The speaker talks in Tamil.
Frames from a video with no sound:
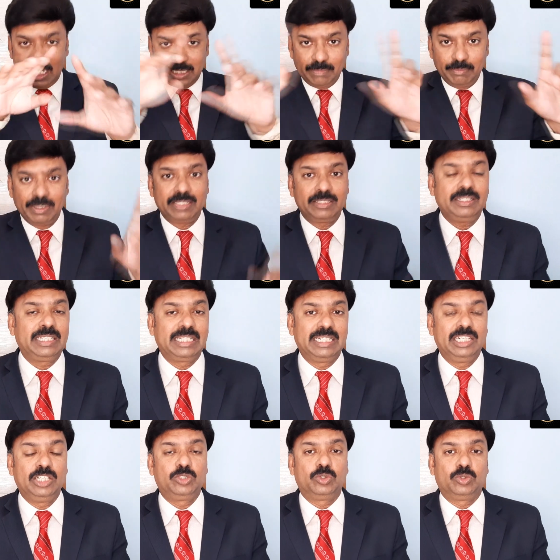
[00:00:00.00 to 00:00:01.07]
அதை மாதிரி தான்
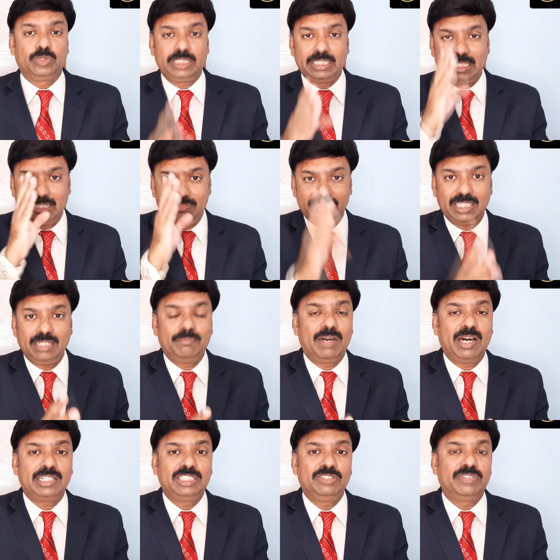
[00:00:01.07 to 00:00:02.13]
நீங்கள் எழுதணும் நீங்கள் லெஃப்ட் சைடில்
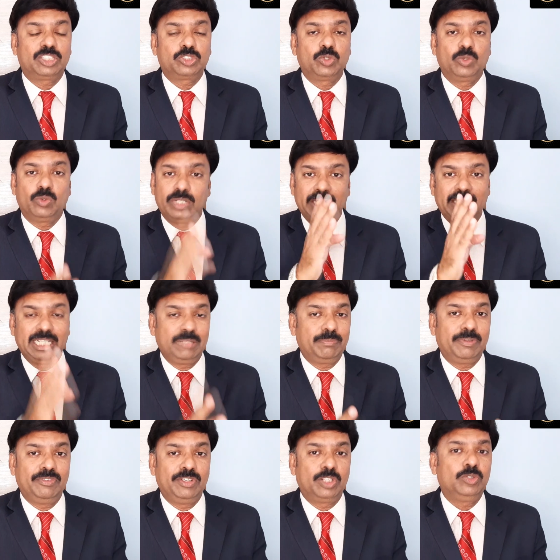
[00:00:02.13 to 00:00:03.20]
மார்ஜின் விட சொல்லுவாங்க
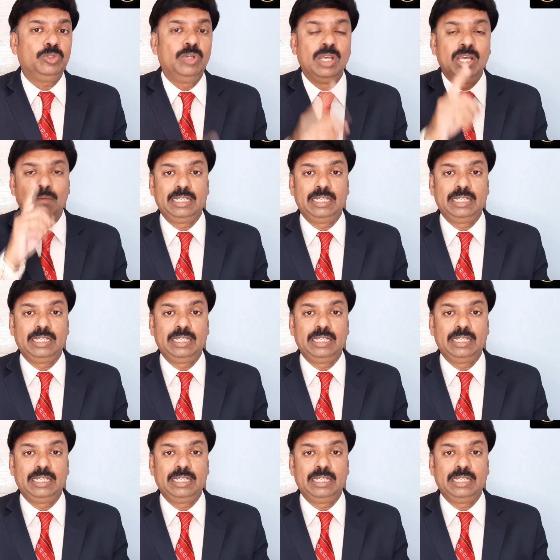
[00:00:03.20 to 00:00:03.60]
கண்டிப்பாக விடணும்